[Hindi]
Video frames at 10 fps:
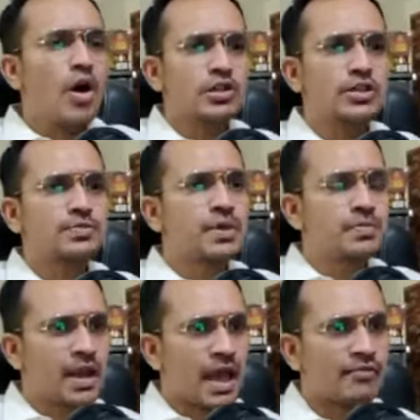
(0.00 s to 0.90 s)
ऑल दिस
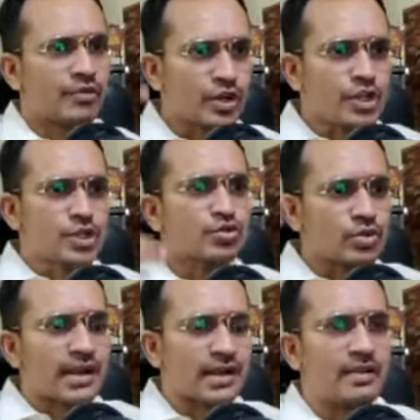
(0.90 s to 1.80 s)
पीपल हैव रीच टू
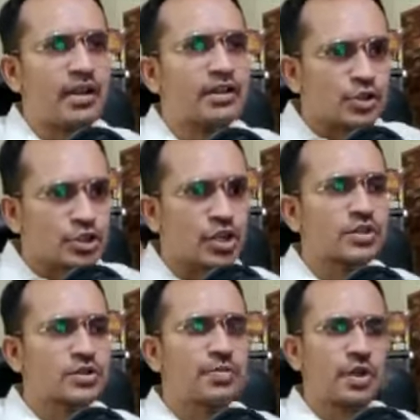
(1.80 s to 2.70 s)
दैट लेवल
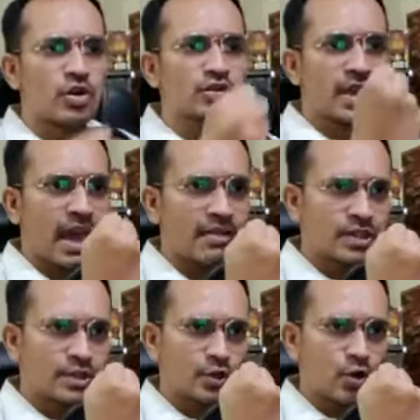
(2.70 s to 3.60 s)
जस्ट बिकॉज दे हैव
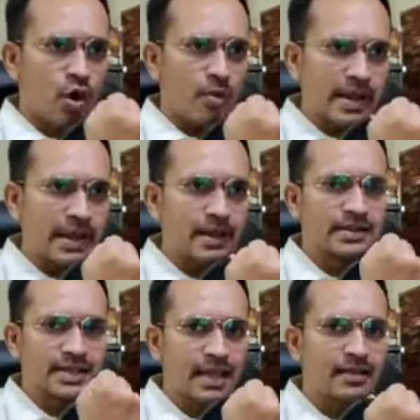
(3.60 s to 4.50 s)
दिस कॉमन
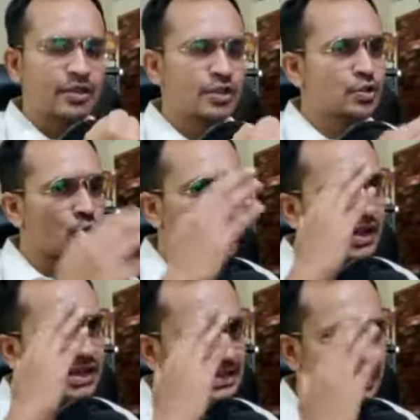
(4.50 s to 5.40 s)
थिंग विच इज
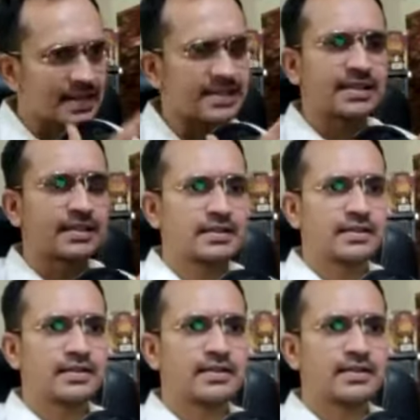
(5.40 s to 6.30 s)
कॉल्ड एज रिस्क
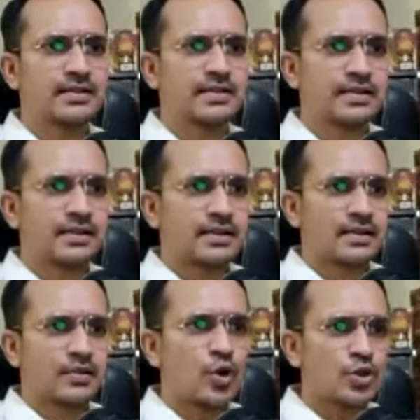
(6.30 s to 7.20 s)

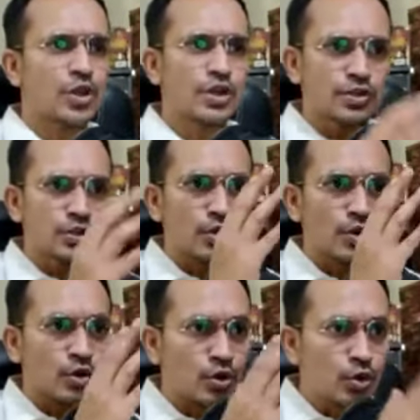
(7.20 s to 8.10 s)
क्वेश्चन इज
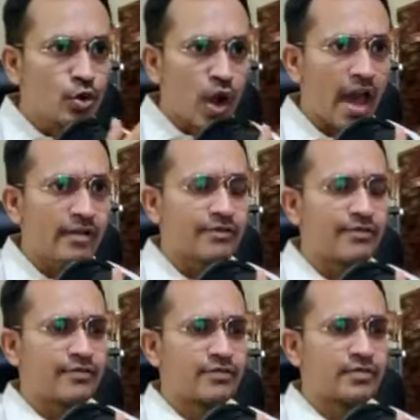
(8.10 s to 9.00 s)
डू यू हैव
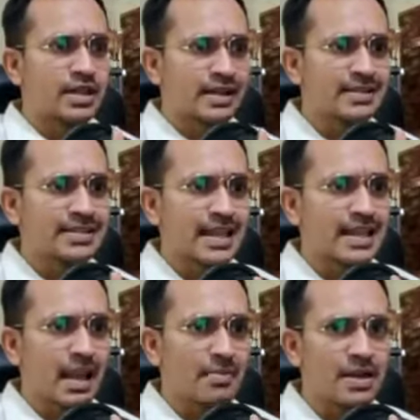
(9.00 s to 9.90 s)
द रिस्क
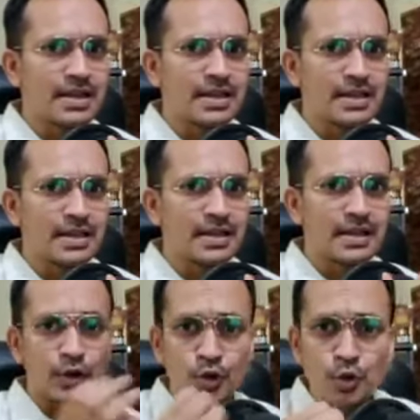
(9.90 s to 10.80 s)
टेकिंग एबिलिटी
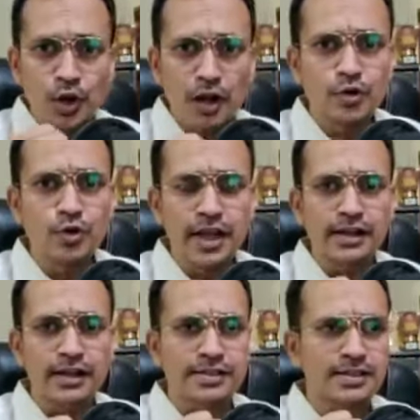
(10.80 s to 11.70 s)
डू यू लव टू
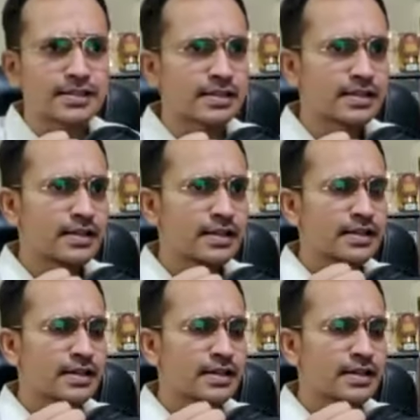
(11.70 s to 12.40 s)
टेक रिस्क